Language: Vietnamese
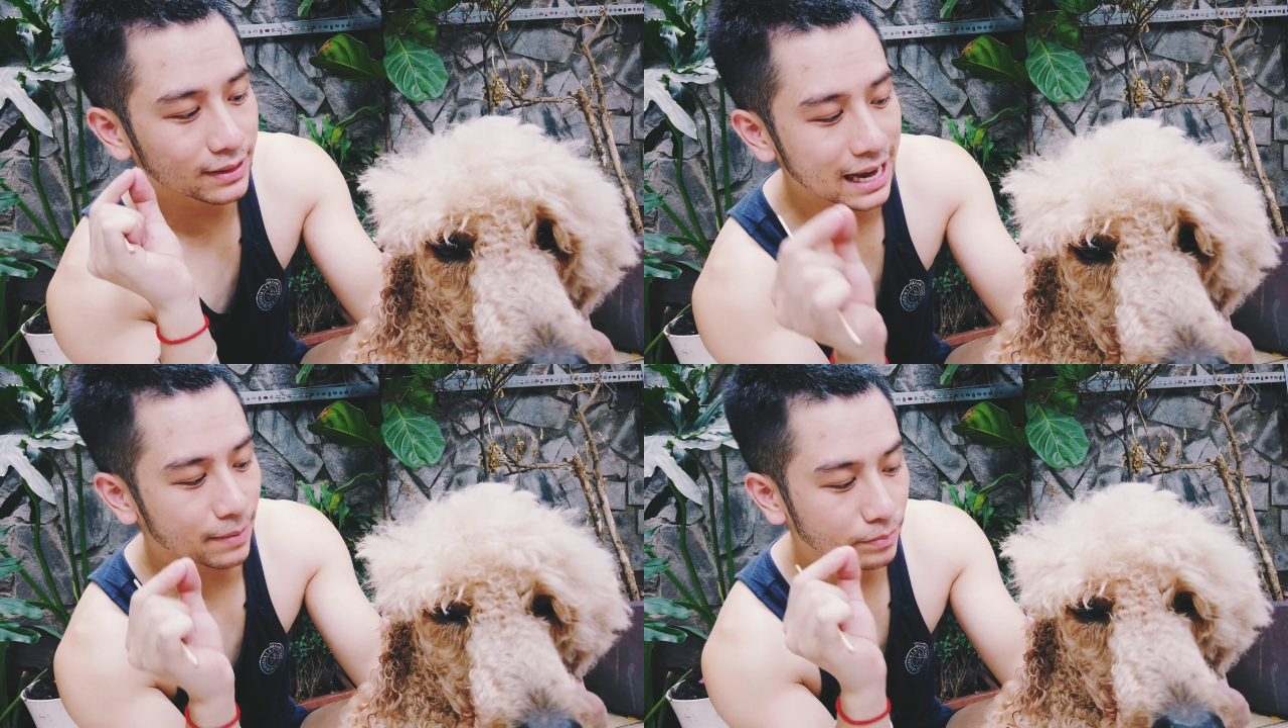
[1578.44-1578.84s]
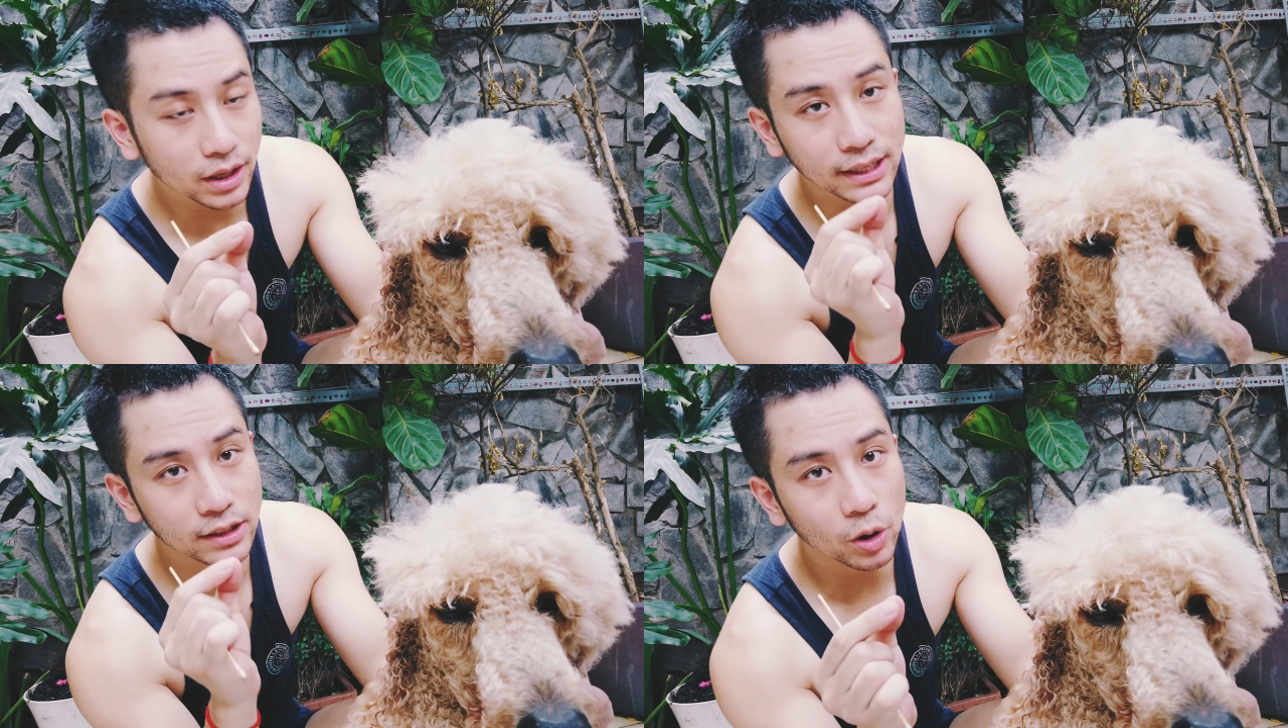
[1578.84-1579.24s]
giảm
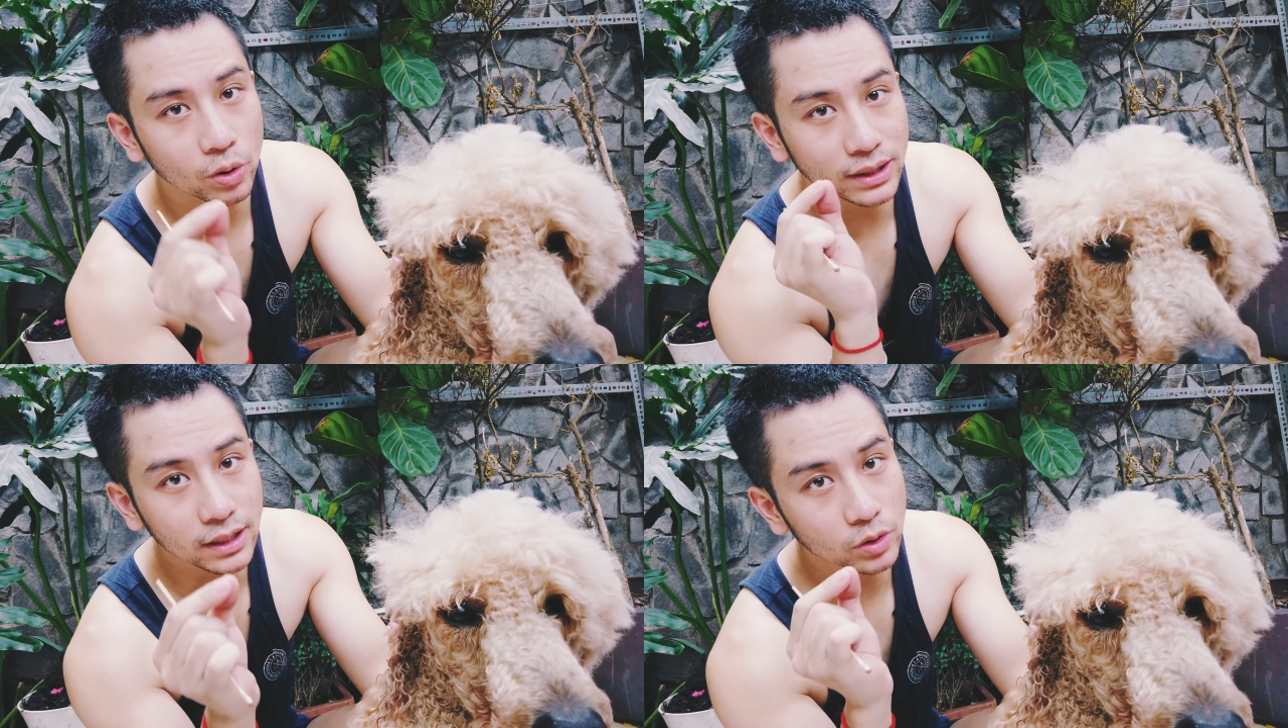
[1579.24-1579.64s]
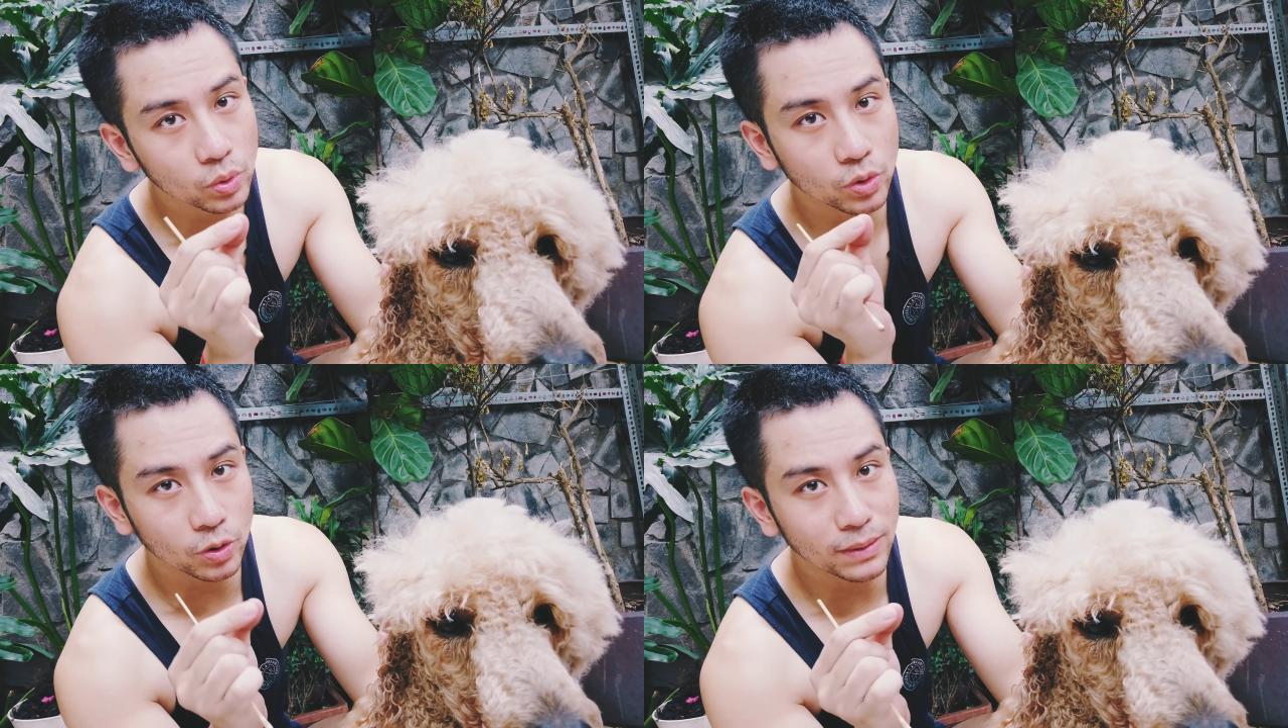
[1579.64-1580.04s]
bớt cái độ tích
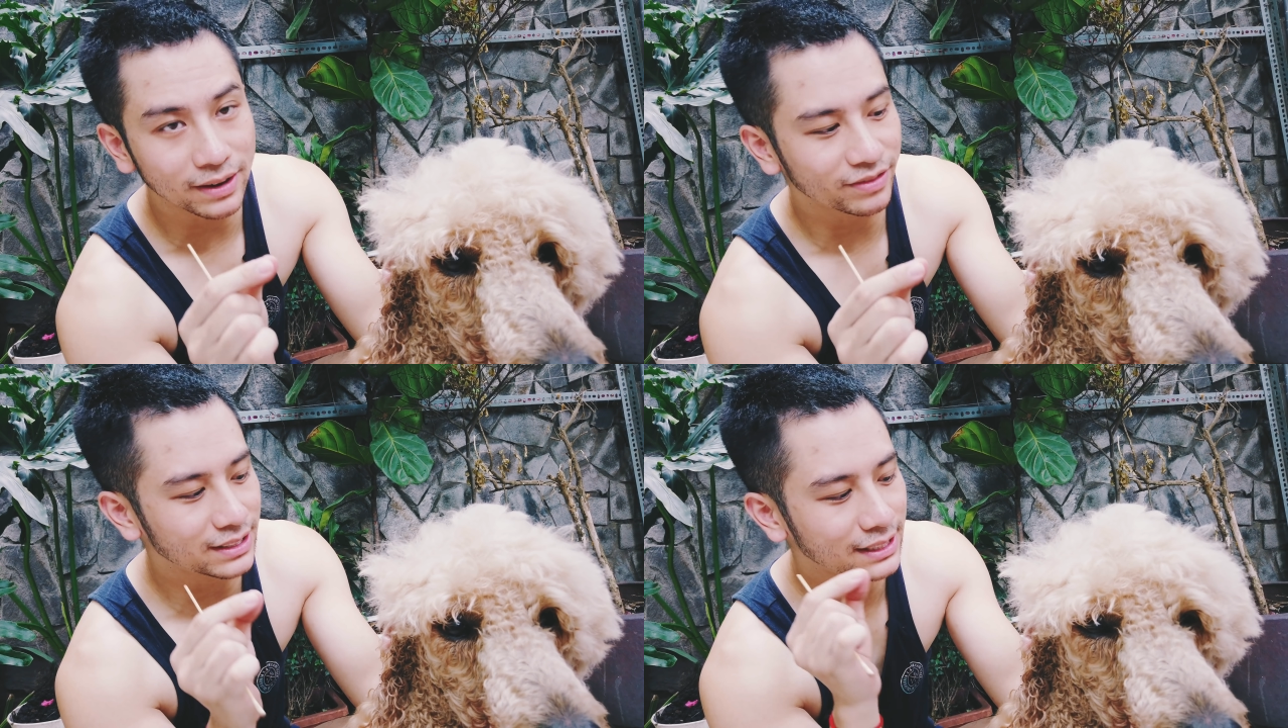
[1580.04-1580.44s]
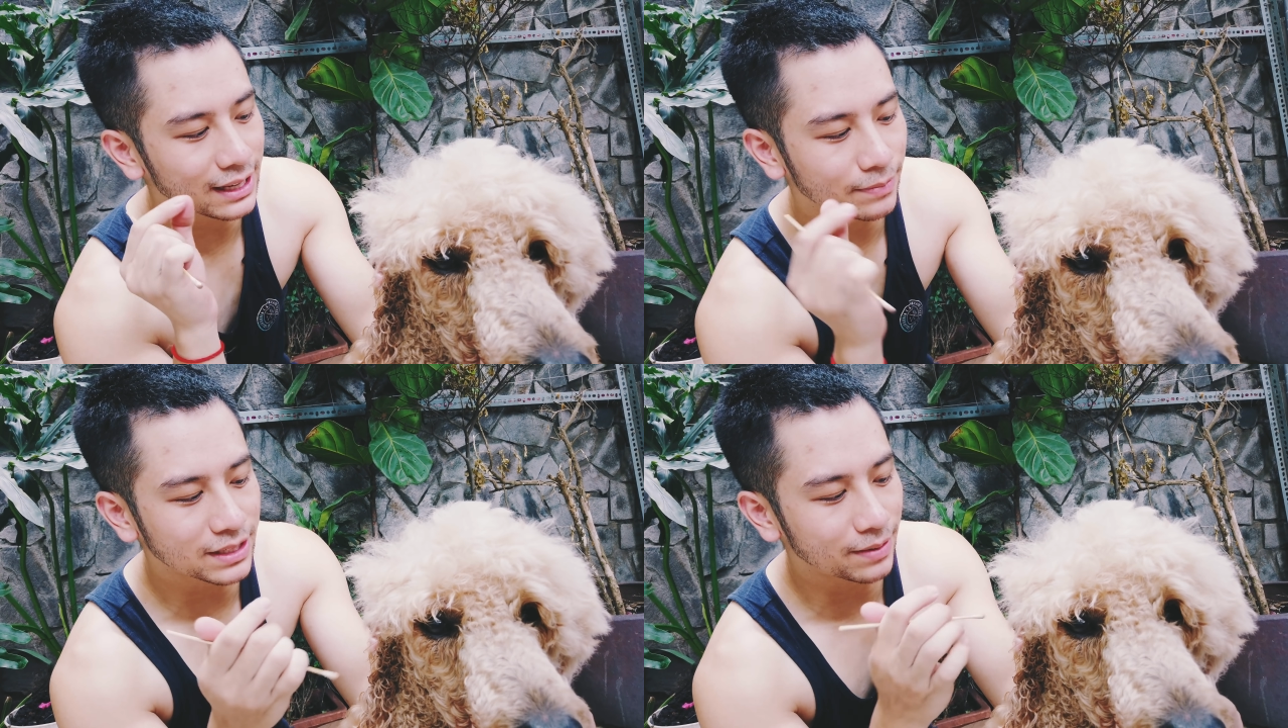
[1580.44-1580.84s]
tụ, độ bẩn, và
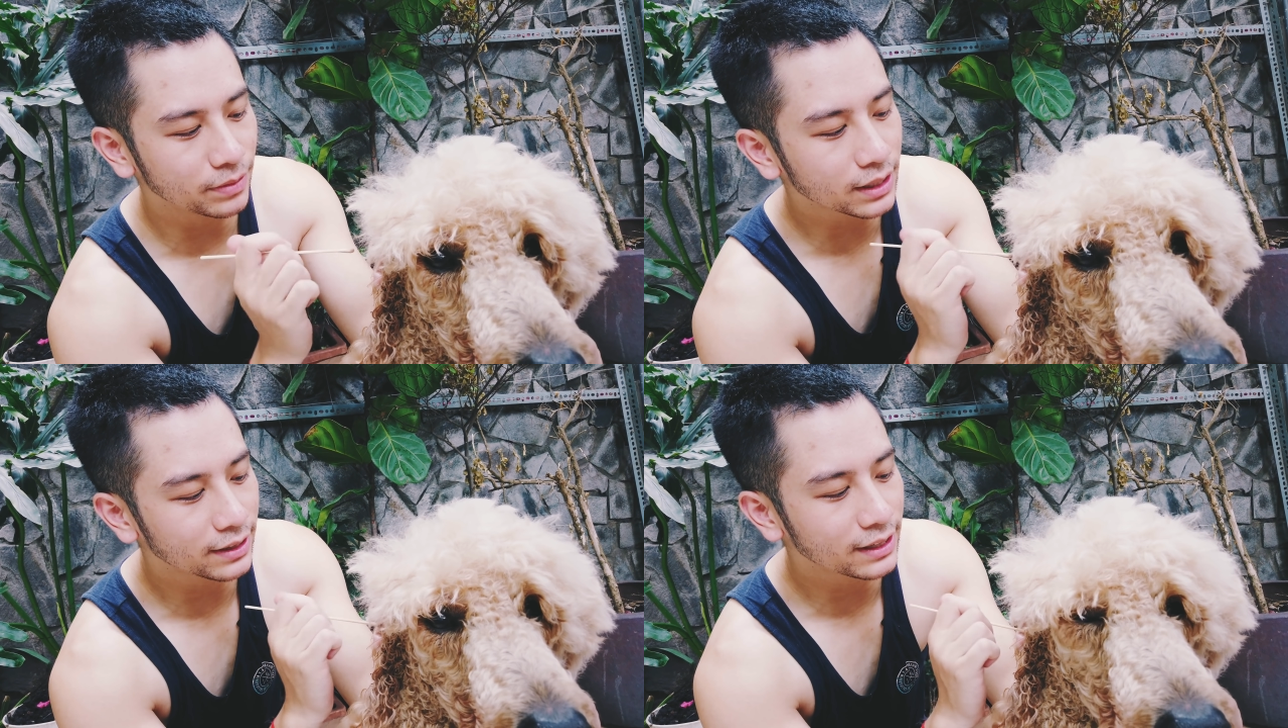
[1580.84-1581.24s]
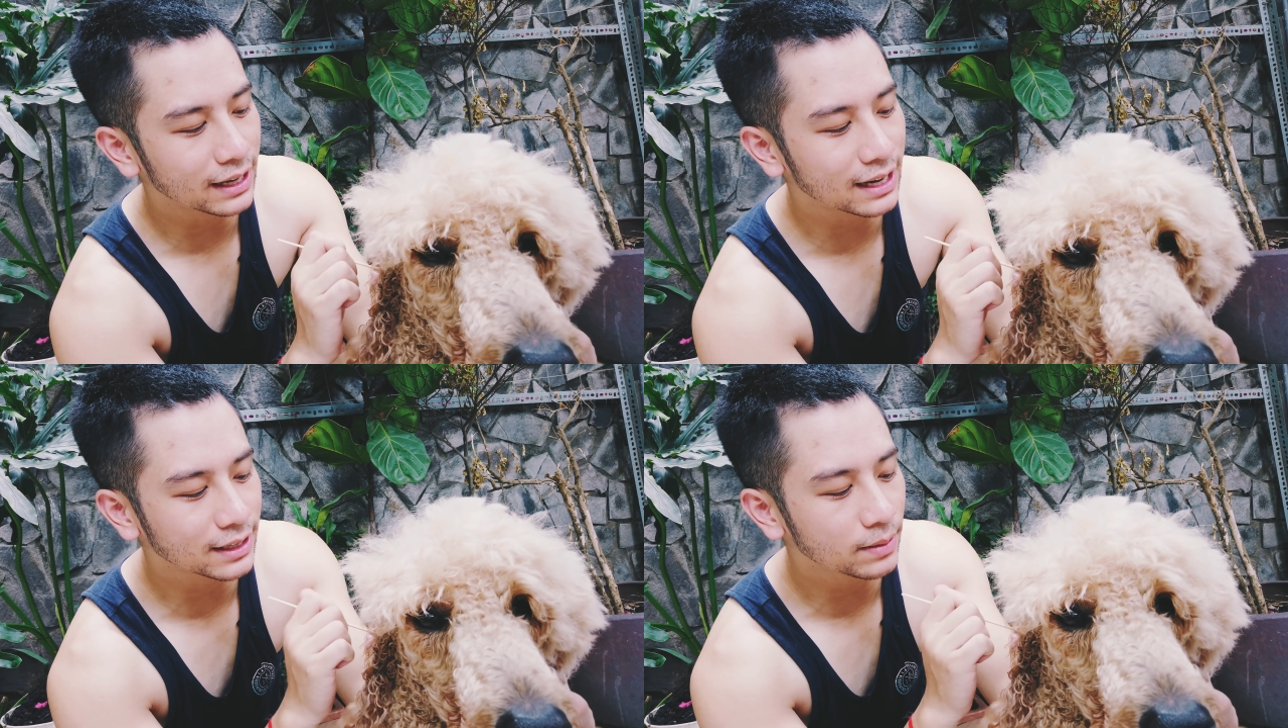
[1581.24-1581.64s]
sẽ làm giảm bớt cái
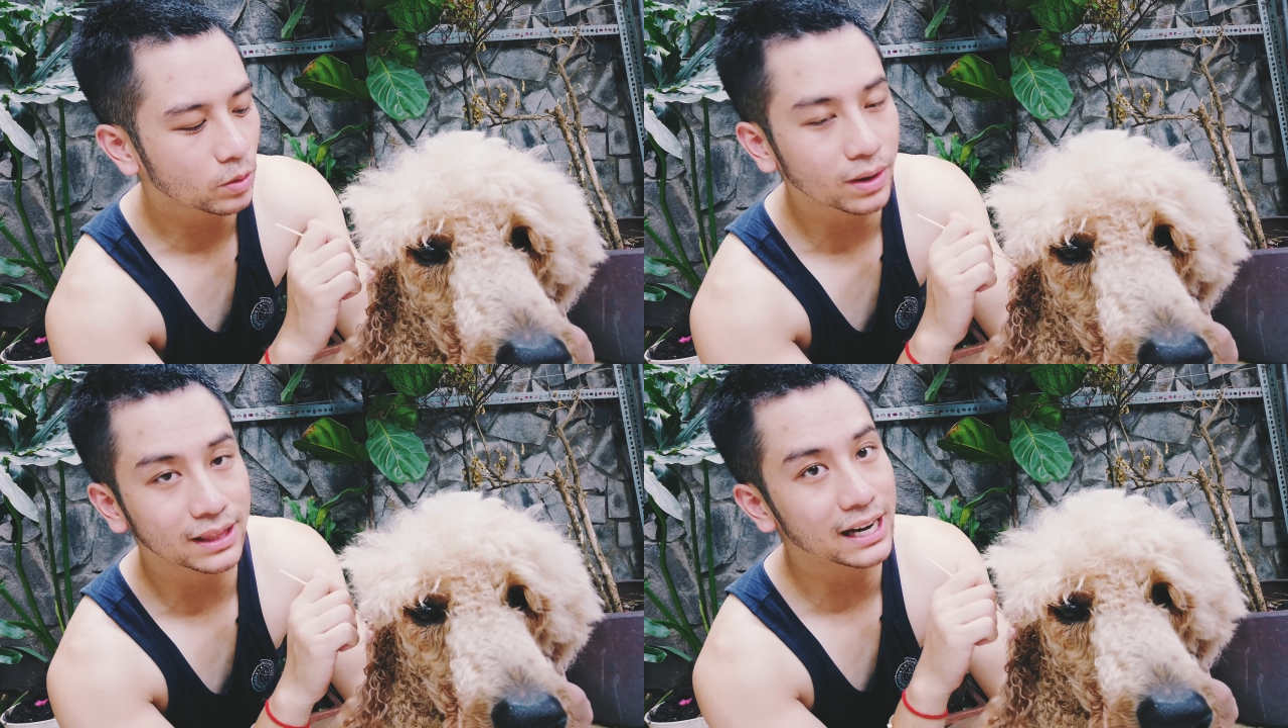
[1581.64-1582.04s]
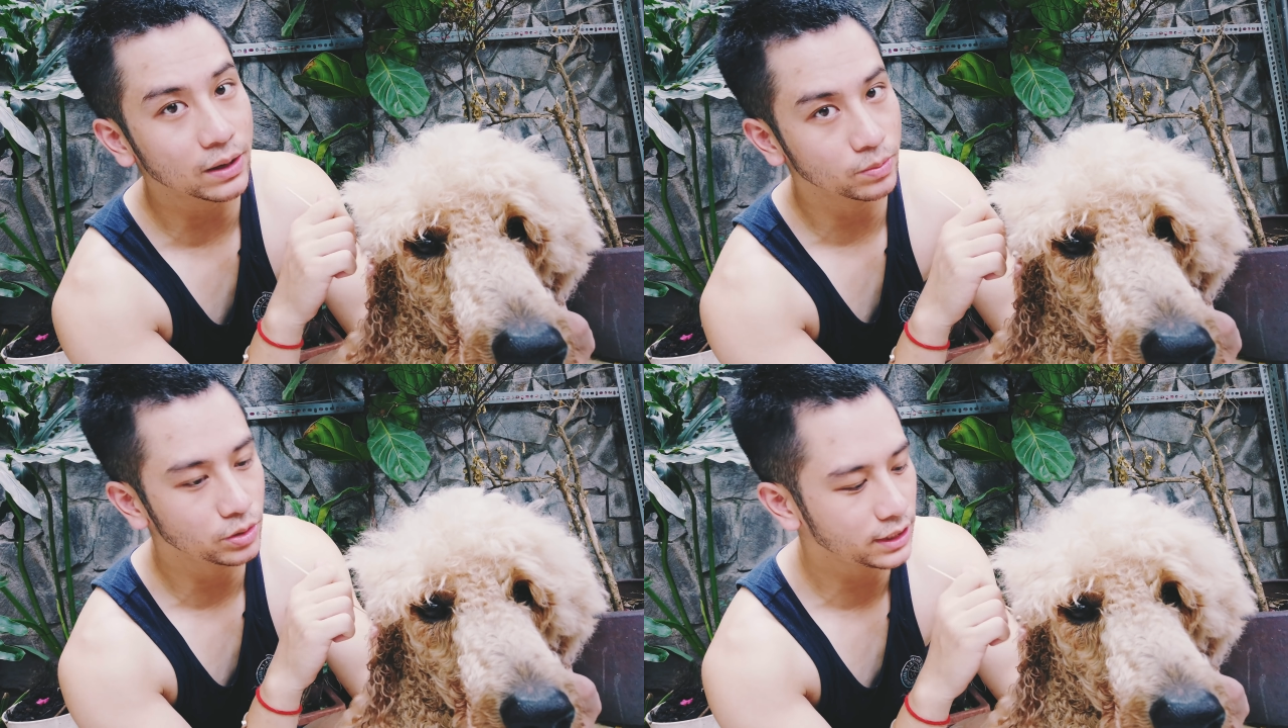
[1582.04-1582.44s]
khả năng nhiễm khuẩn tai của